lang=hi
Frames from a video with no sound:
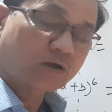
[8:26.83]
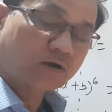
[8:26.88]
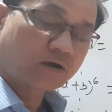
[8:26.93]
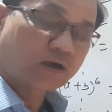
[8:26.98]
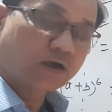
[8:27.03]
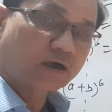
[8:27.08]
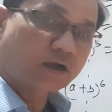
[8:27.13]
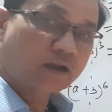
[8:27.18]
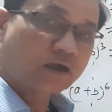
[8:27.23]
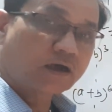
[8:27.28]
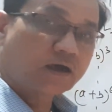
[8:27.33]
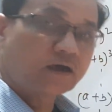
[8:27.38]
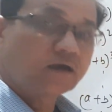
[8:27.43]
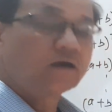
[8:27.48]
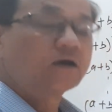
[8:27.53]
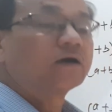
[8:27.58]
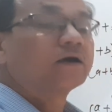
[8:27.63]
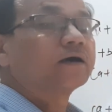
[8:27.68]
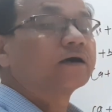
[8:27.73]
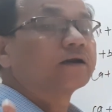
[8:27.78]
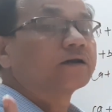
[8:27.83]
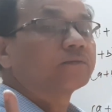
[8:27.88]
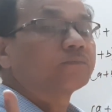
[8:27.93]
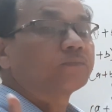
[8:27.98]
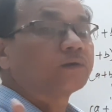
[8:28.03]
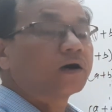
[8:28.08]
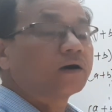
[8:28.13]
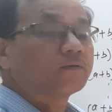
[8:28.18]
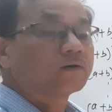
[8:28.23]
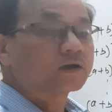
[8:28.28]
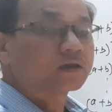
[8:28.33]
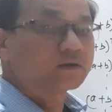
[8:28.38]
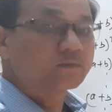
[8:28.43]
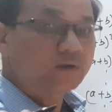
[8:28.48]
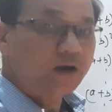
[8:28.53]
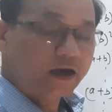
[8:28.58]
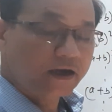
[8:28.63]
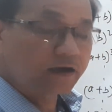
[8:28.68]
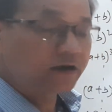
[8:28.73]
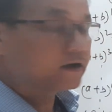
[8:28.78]
की डिग्री यानी पावर
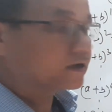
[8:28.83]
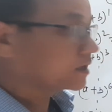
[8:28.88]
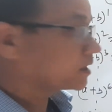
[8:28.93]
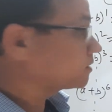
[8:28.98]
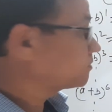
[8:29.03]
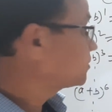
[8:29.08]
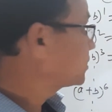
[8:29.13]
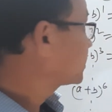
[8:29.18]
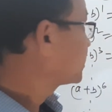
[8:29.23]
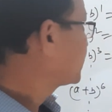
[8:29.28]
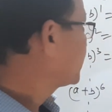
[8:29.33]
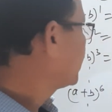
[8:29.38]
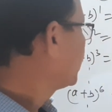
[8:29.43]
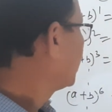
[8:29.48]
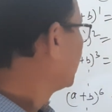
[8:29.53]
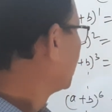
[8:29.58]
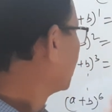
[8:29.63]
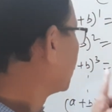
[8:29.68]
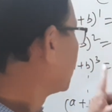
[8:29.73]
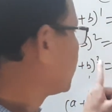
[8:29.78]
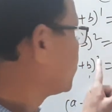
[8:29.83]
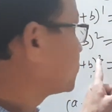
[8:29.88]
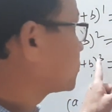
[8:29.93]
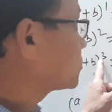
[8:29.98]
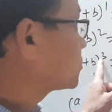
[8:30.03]
जब ऐड कर देंगे तो वो